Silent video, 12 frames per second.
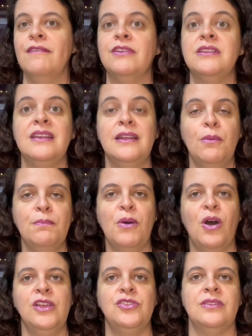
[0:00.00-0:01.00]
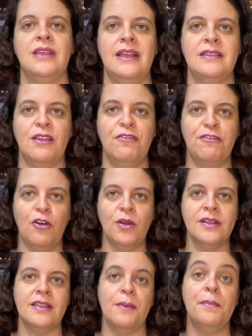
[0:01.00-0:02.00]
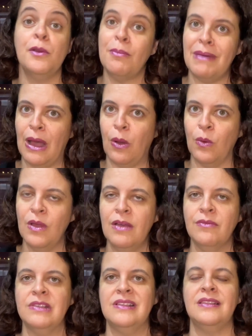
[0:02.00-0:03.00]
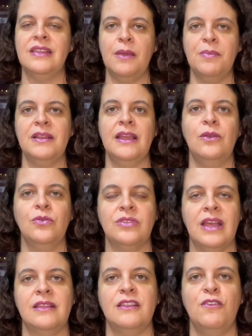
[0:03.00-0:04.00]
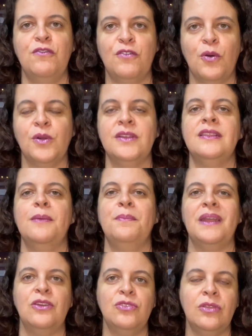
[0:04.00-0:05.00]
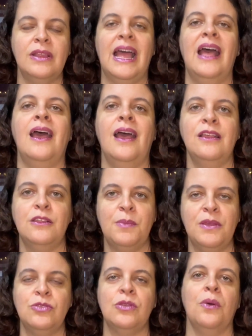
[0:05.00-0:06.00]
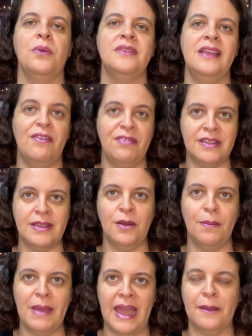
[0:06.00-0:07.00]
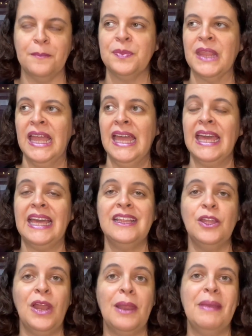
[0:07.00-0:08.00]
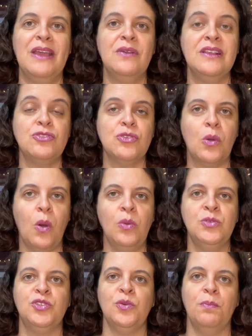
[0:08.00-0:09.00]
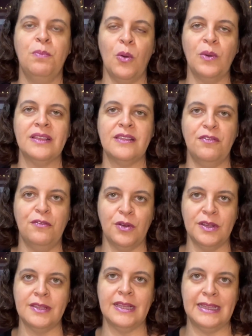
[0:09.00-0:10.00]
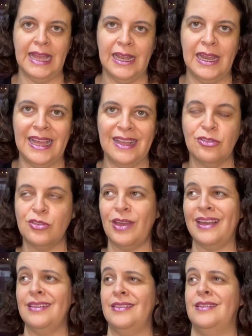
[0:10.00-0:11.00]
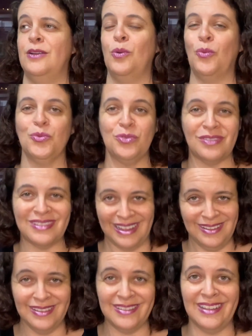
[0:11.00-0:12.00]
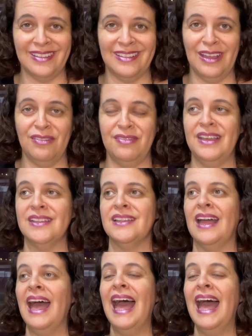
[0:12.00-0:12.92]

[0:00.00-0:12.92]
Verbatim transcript: Você não pode usar essa força pro mal. Você sempre tem que usar essa força para ajudar as pessoas e a fazer o bem. Então ela meio que esconde um pouco essa força força dela aí, Só que as circunstâncias da vida